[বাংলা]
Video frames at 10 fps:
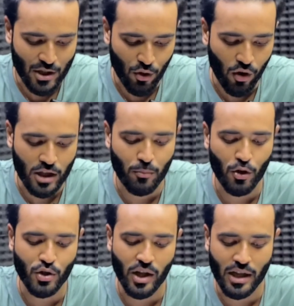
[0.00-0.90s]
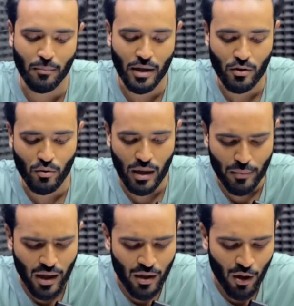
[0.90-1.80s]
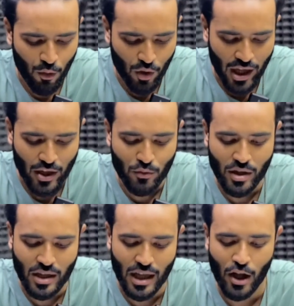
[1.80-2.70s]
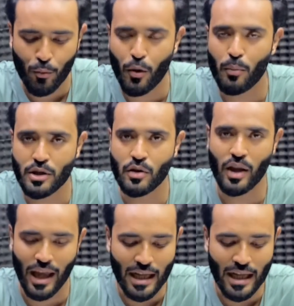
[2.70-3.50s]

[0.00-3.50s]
এক্স অক্ষকে স্পর্শকারী একটি বিন্দুগামী ও কেন্দ্র একটি রেখার উপর অবস্থিত